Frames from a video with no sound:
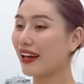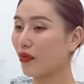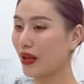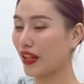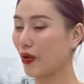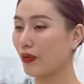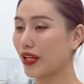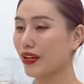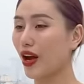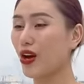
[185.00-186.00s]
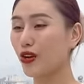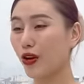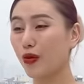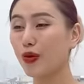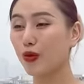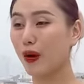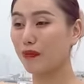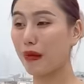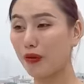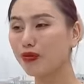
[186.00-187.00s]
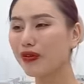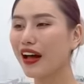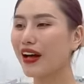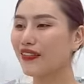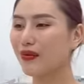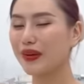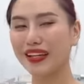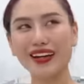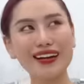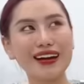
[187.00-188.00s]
bàn tay của mình nó có một quả bóng, và mình cần